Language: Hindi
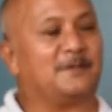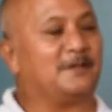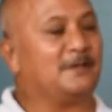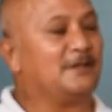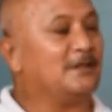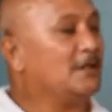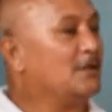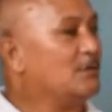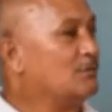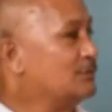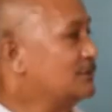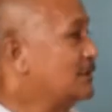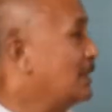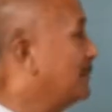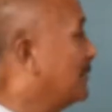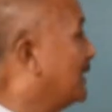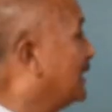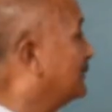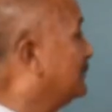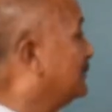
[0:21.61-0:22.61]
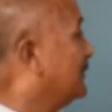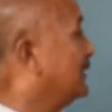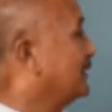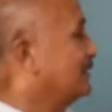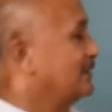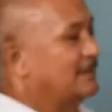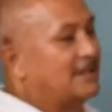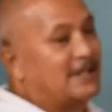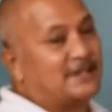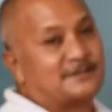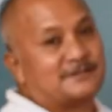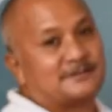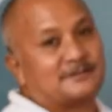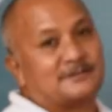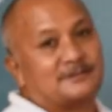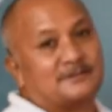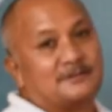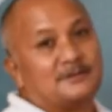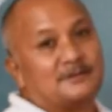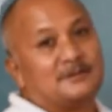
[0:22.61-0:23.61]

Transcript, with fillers: में उसके बाद में रेस्ट